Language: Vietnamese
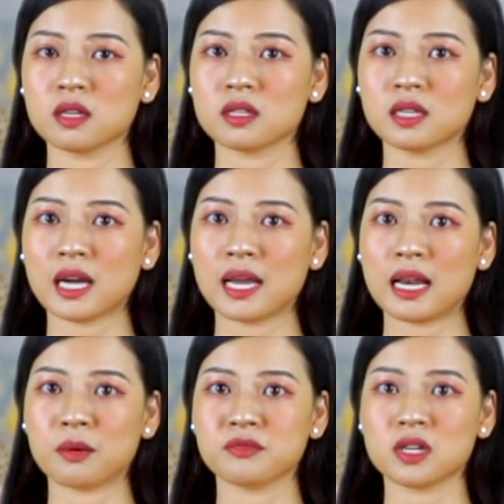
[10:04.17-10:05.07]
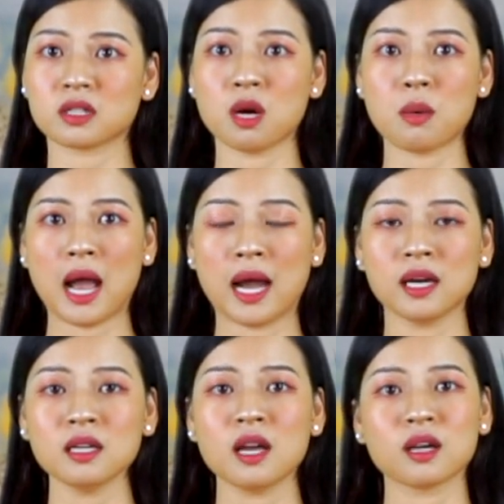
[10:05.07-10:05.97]
Những ngày làm việc đống
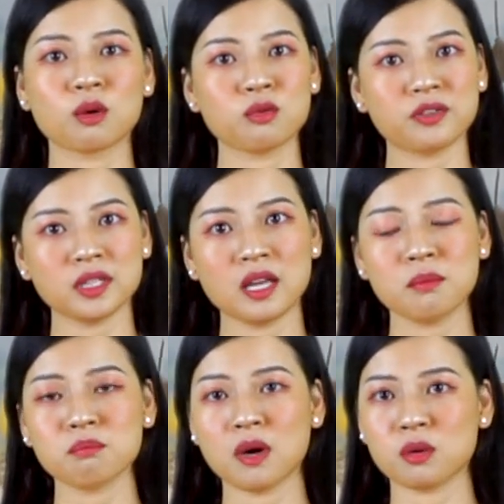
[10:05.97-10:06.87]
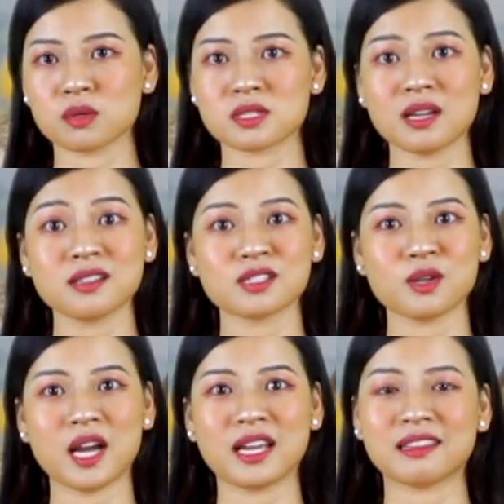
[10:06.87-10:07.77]
áng cũng vẽ thêm màu sắc cho
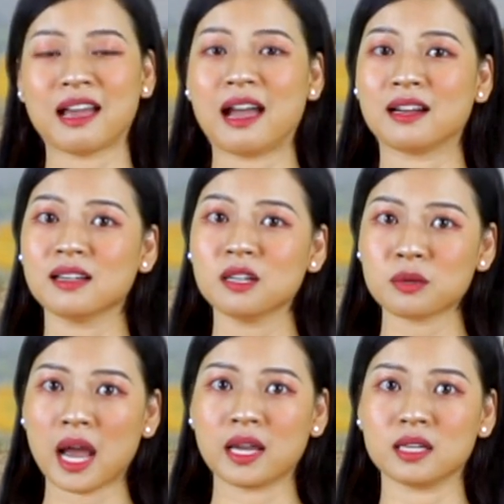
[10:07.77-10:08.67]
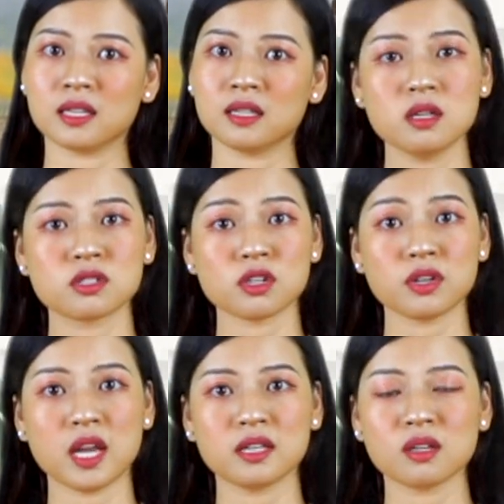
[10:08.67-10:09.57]
ngày tháng lưu đày. Cho
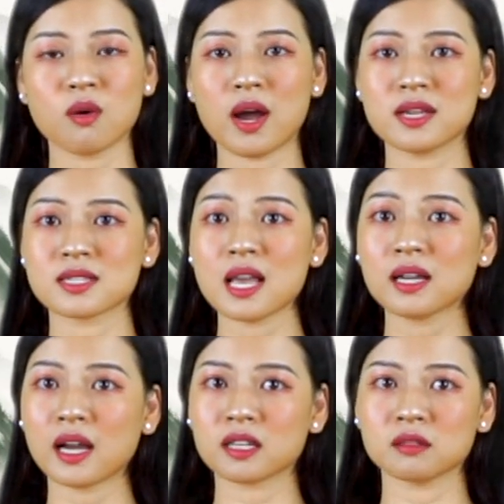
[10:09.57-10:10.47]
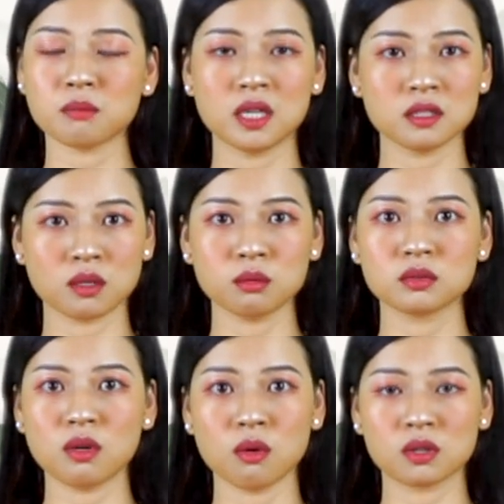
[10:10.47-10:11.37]
nên ngoài gia cảnh bần cùng
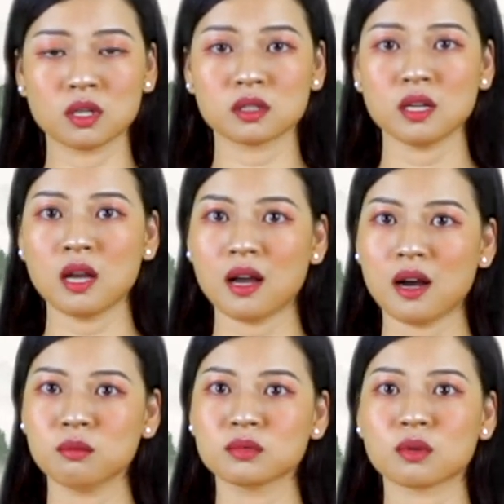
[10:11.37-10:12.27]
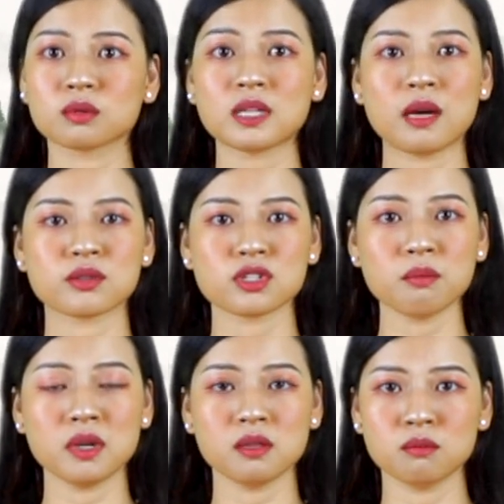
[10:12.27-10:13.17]
khổ cực, ông cũng tạo cho
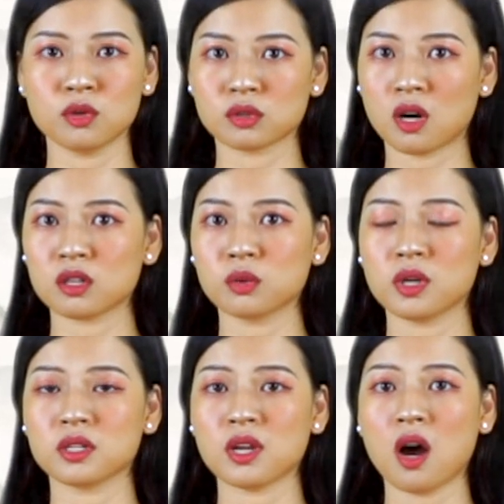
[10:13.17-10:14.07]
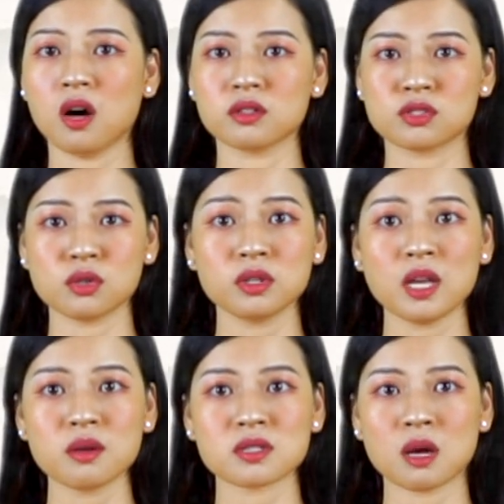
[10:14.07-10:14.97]
mình một con thuyền nhỏ trôi
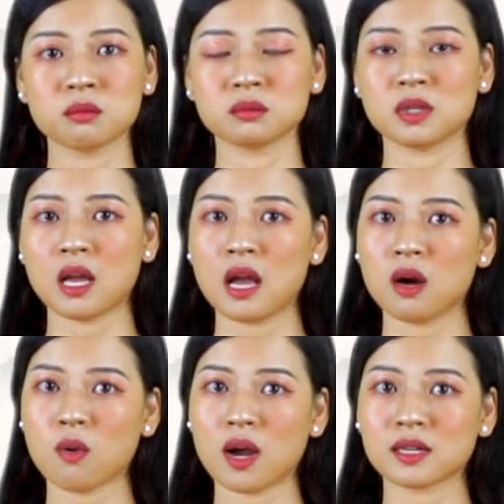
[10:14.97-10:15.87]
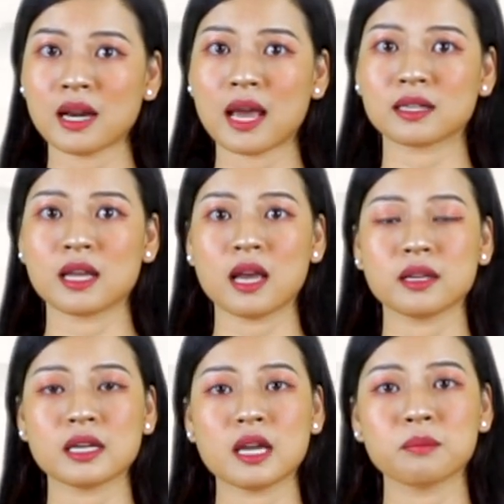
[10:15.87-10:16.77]
theo dòng, khoáng đạt,
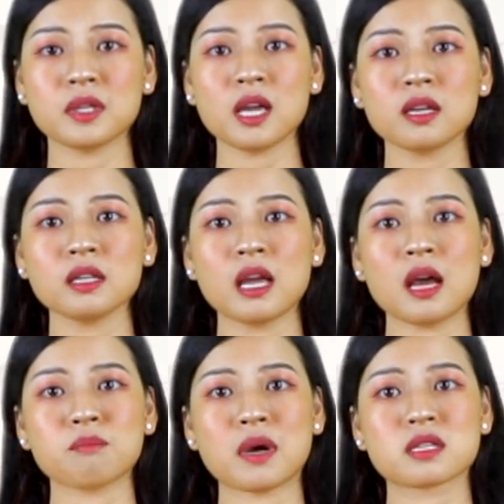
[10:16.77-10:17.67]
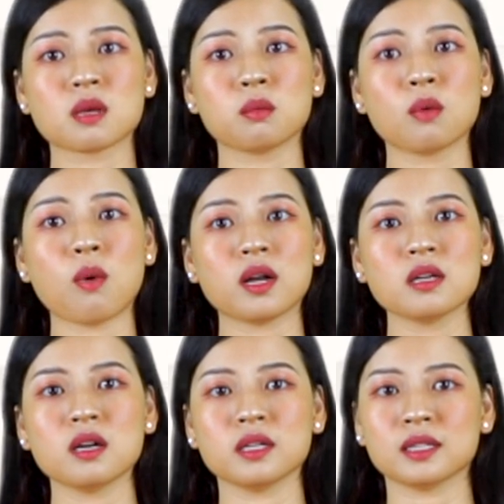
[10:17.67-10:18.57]
điềm nhiên mà sống quãng
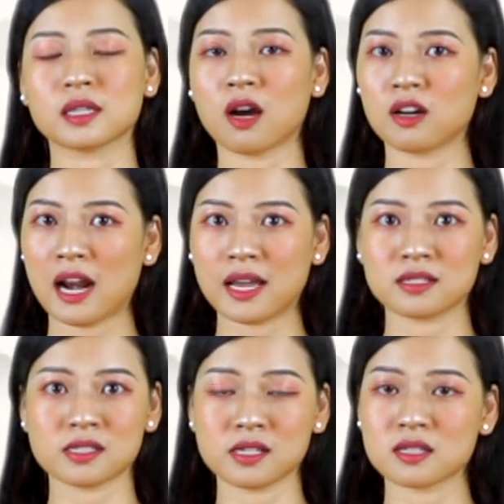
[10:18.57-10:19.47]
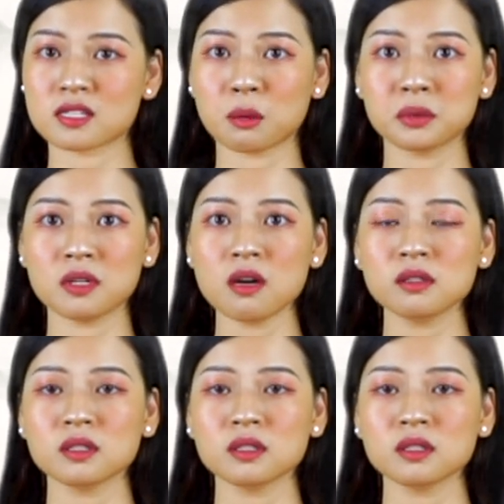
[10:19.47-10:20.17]
đời còn lại trên sông nước.